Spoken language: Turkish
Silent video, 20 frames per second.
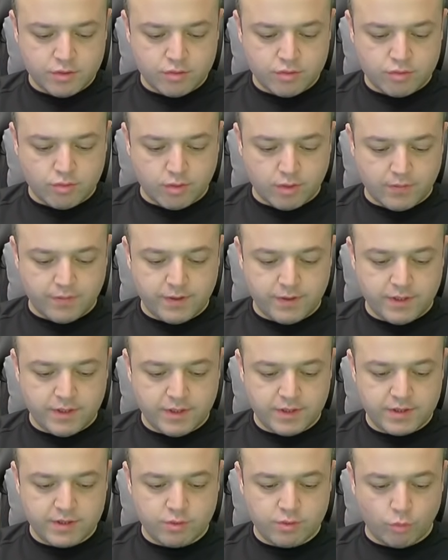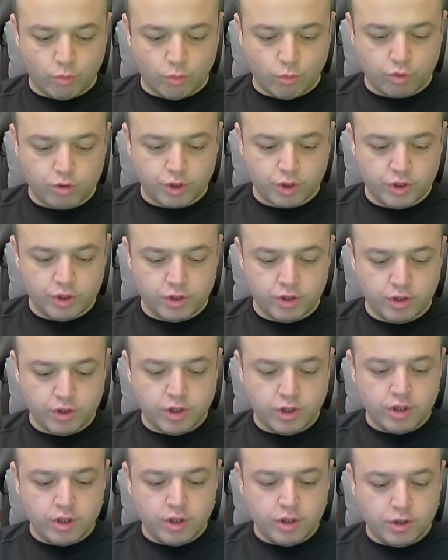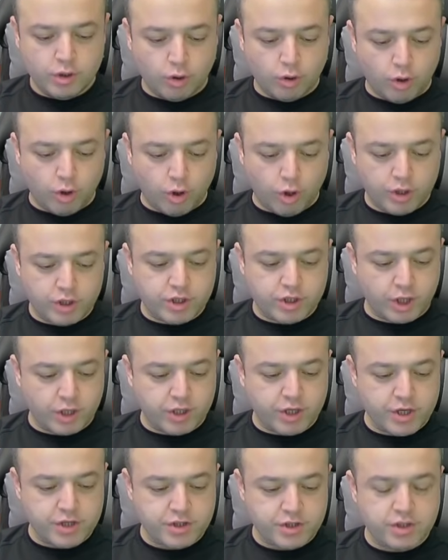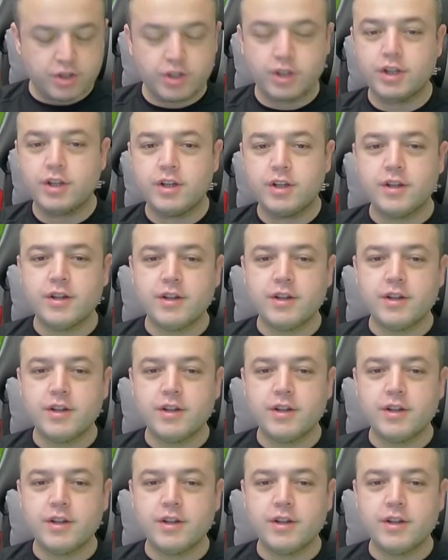Joao Felix. Ortayı harika kesti.